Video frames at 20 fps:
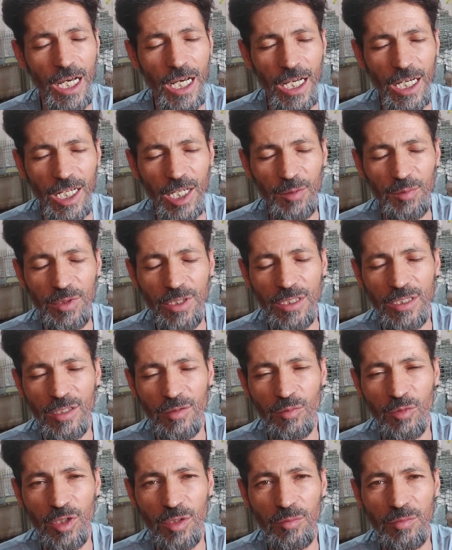أغلبية
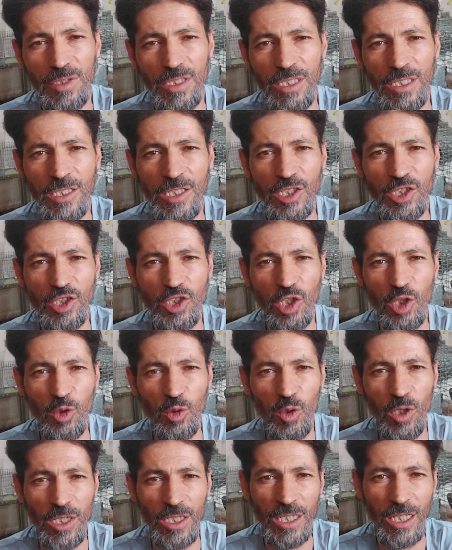المربيين
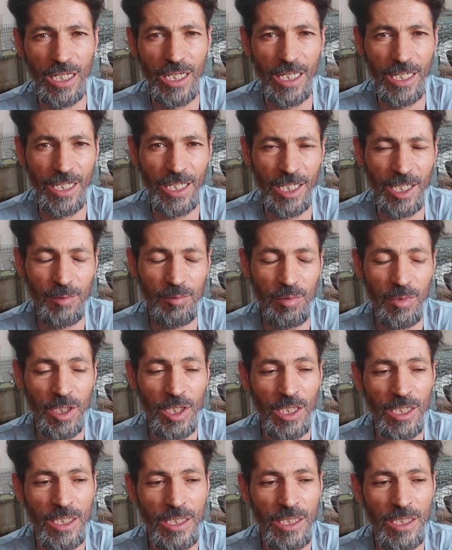يشتكوا أن الأرانب